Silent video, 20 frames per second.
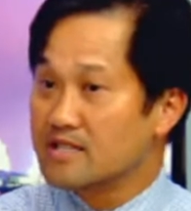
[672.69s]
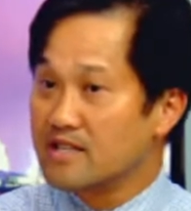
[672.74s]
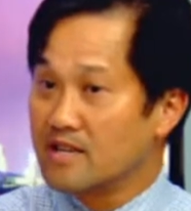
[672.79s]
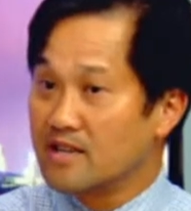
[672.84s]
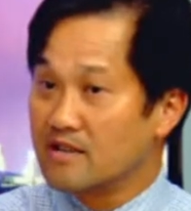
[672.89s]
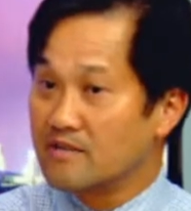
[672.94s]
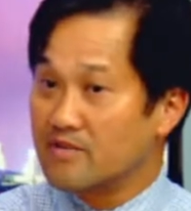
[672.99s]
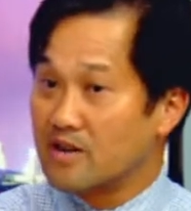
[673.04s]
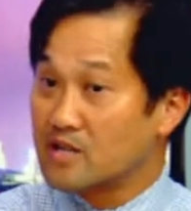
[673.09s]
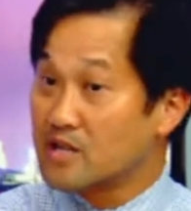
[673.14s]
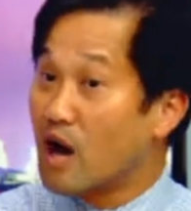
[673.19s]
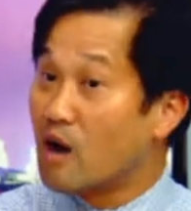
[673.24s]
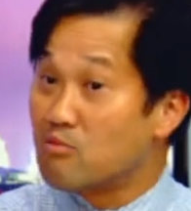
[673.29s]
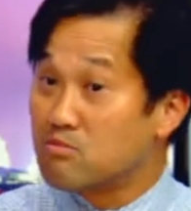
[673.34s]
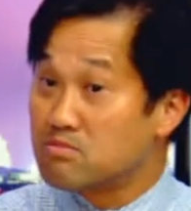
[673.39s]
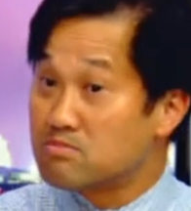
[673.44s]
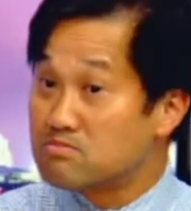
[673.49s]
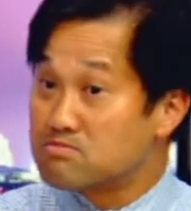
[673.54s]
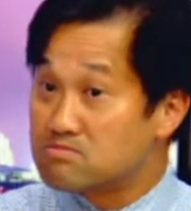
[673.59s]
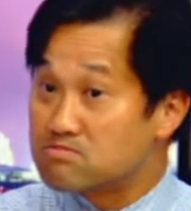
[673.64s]
thì phần
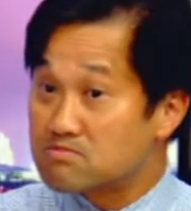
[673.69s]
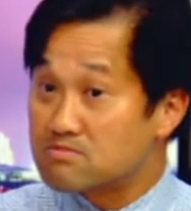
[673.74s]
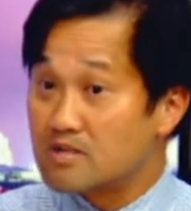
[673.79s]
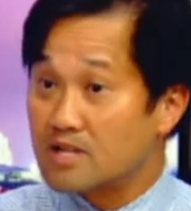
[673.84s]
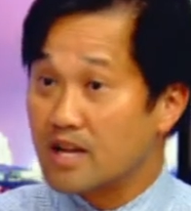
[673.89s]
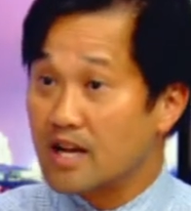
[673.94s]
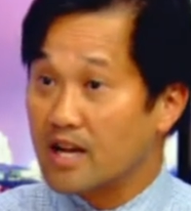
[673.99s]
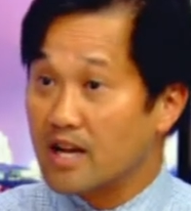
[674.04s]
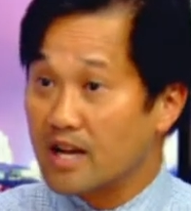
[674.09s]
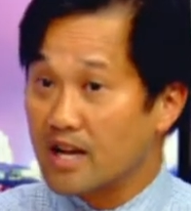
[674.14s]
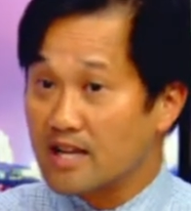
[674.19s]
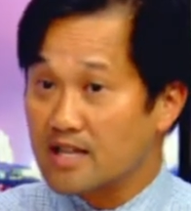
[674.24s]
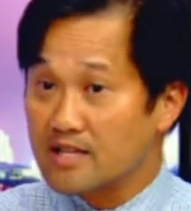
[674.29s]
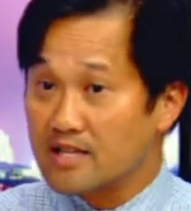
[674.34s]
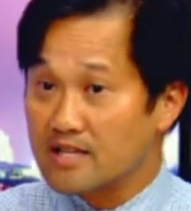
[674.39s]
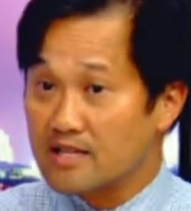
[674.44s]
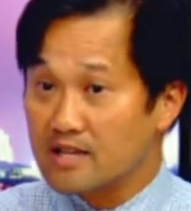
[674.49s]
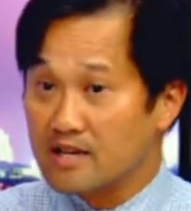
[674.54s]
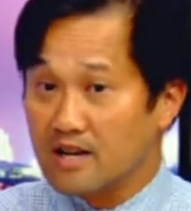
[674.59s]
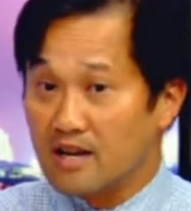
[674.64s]
đông về cái,
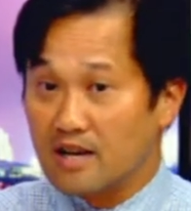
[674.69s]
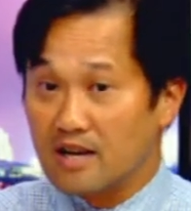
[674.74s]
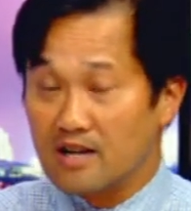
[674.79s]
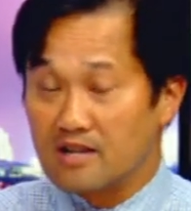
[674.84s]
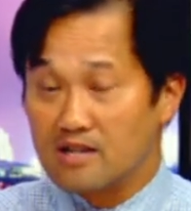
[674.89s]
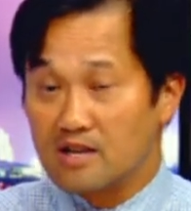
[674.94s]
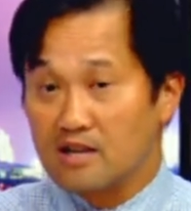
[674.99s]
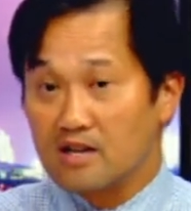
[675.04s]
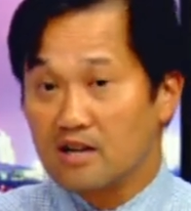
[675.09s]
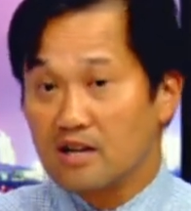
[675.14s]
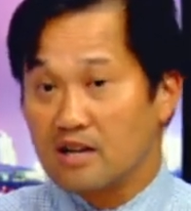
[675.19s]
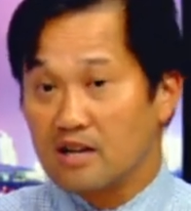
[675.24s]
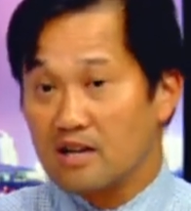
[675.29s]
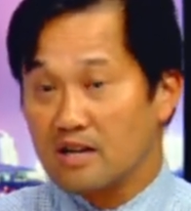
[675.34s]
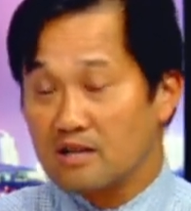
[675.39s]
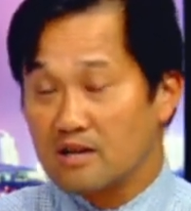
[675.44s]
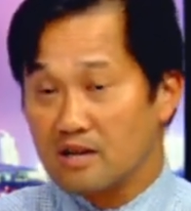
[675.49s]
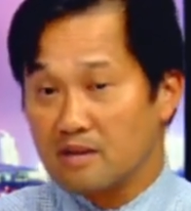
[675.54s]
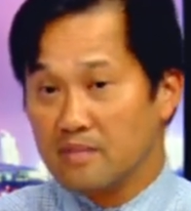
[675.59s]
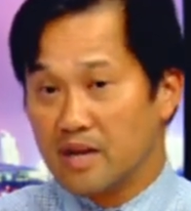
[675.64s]
cái những người
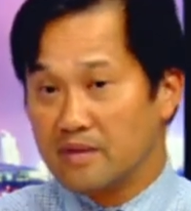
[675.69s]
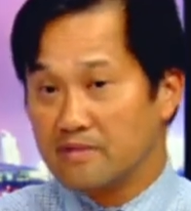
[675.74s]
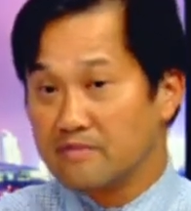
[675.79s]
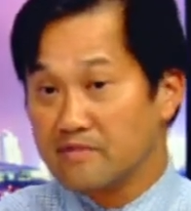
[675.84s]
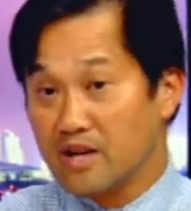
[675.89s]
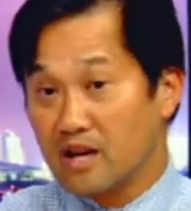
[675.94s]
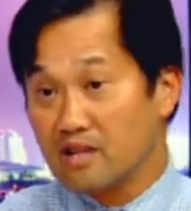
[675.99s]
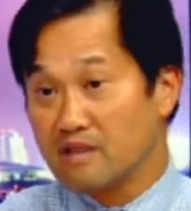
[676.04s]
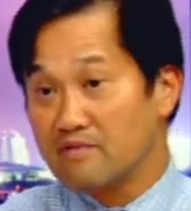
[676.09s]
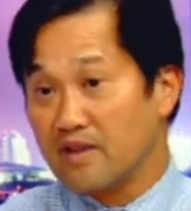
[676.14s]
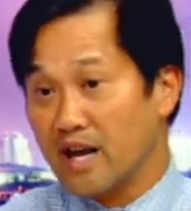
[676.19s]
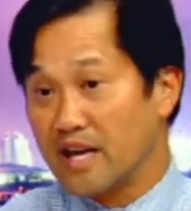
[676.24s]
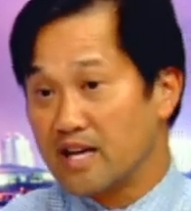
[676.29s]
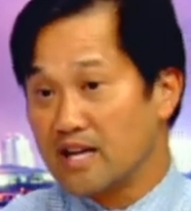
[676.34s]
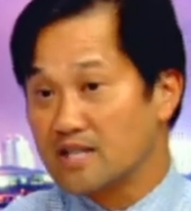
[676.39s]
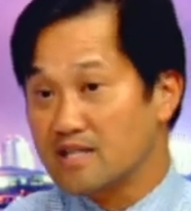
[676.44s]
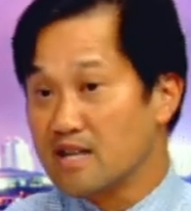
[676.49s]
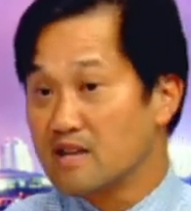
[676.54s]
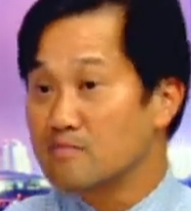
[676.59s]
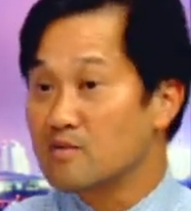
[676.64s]
cái, cái bệnh nhân như vậy
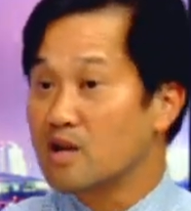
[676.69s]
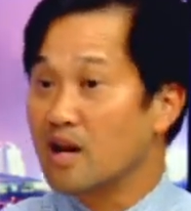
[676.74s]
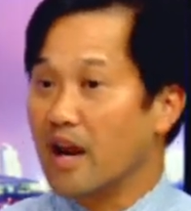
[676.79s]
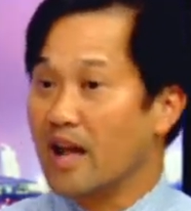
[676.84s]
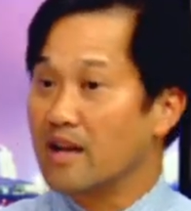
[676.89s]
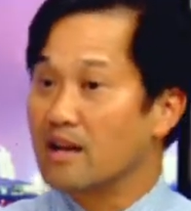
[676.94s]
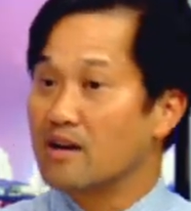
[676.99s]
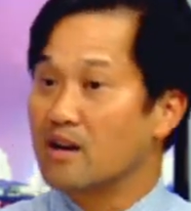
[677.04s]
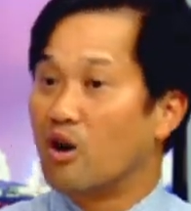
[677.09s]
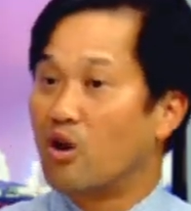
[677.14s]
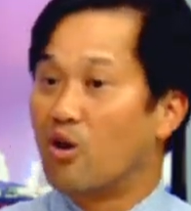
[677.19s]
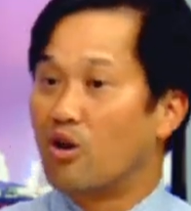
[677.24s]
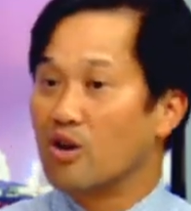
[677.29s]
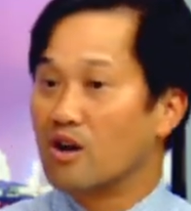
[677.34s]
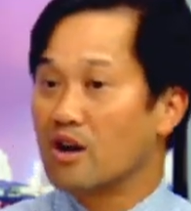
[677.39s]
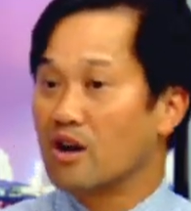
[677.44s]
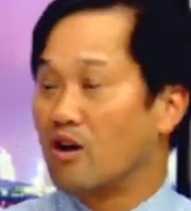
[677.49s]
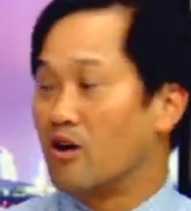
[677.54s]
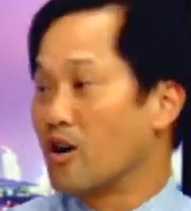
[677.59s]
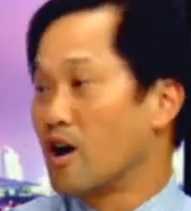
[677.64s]
cái tim nó lại hồi
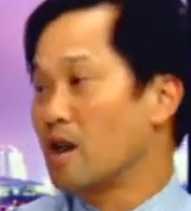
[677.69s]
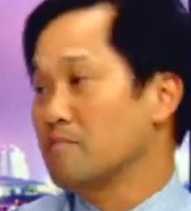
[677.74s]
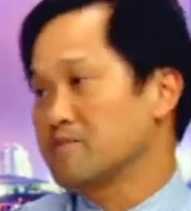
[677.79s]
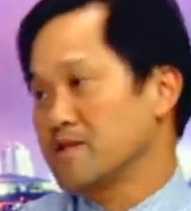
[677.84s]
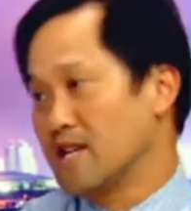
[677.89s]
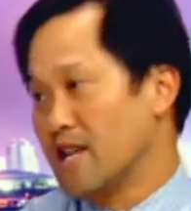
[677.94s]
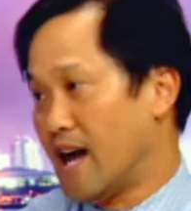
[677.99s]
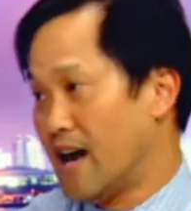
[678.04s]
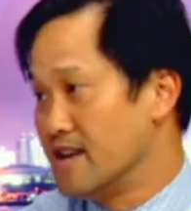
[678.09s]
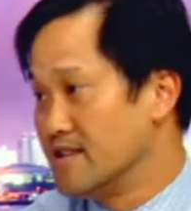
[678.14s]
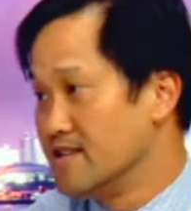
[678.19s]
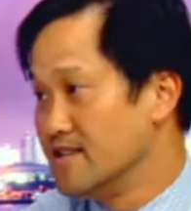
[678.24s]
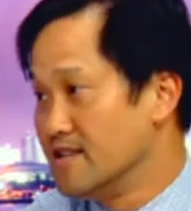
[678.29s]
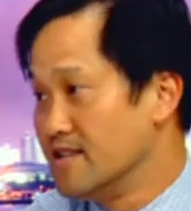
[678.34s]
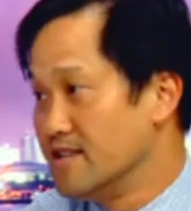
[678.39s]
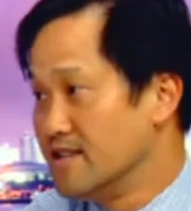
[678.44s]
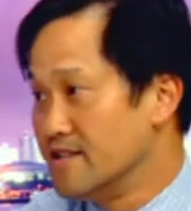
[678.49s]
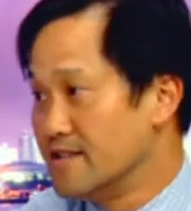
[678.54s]
hồi hấp trở lại. Yeah.